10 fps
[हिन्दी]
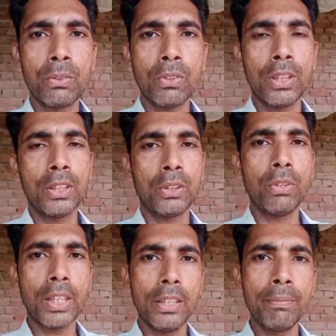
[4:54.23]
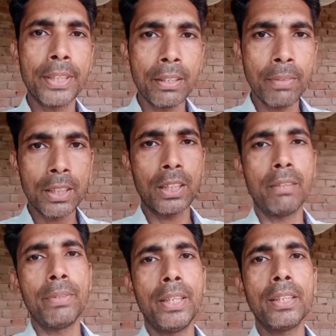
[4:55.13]
उनको देते हो एक लिमिटेड
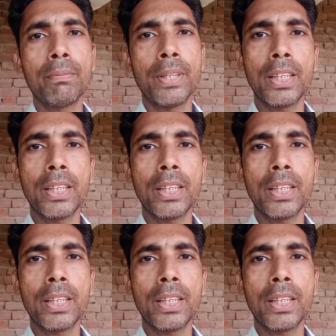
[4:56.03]
मात्रा में एक